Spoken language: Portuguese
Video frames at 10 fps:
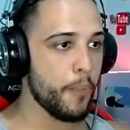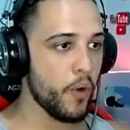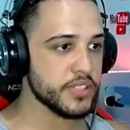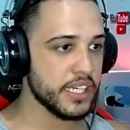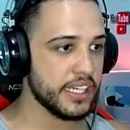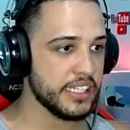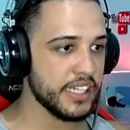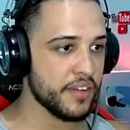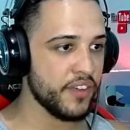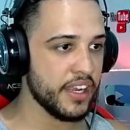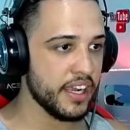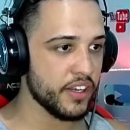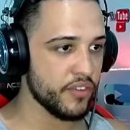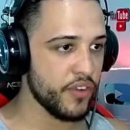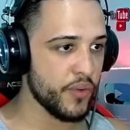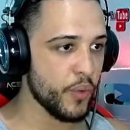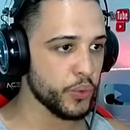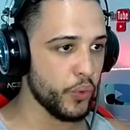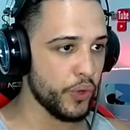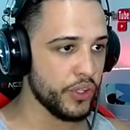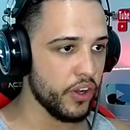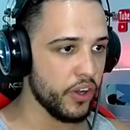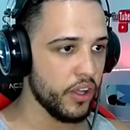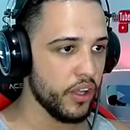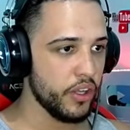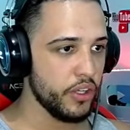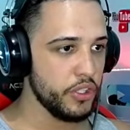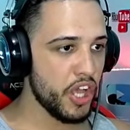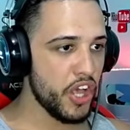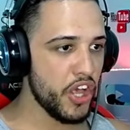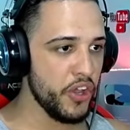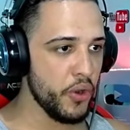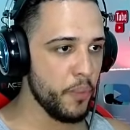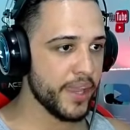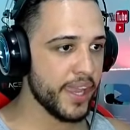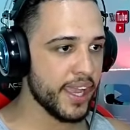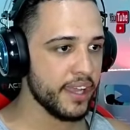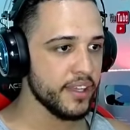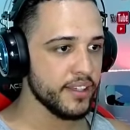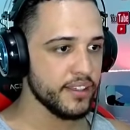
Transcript: eu pouso aqui, ele já vem, cara. Ele veio com um doido, ó. pega!